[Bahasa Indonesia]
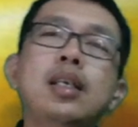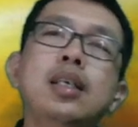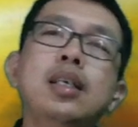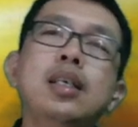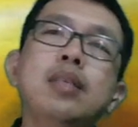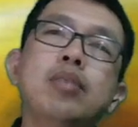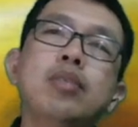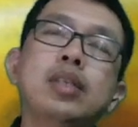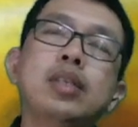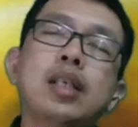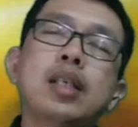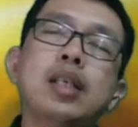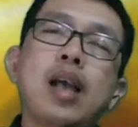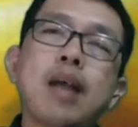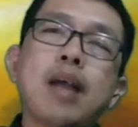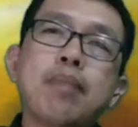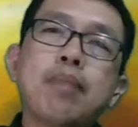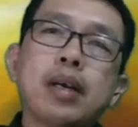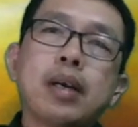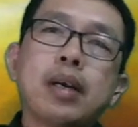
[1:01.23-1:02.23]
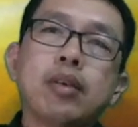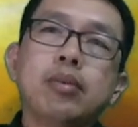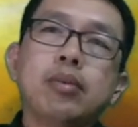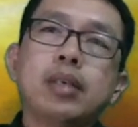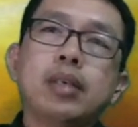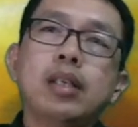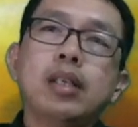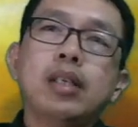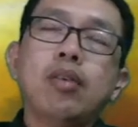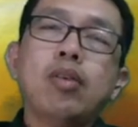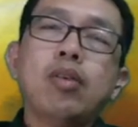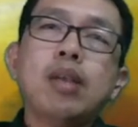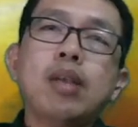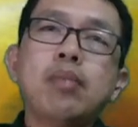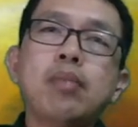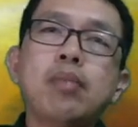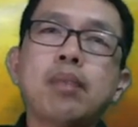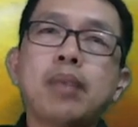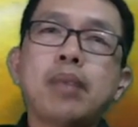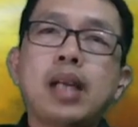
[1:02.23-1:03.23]
ini mau jadi apa kalau begini? Orang
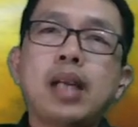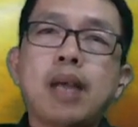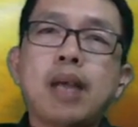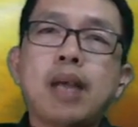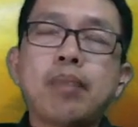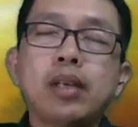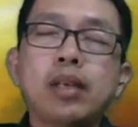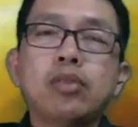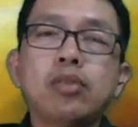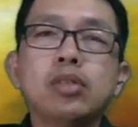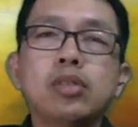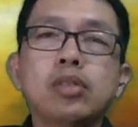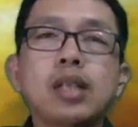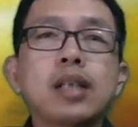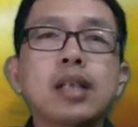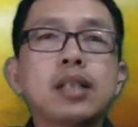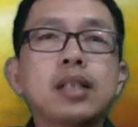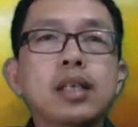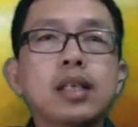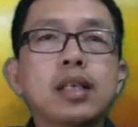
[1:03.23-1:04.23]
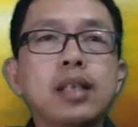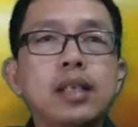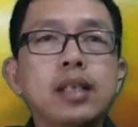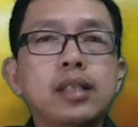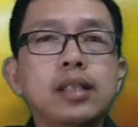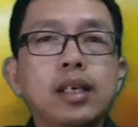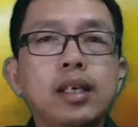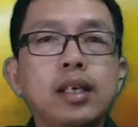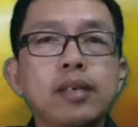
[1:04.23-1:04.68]
berpendapat itu sah-sah saja.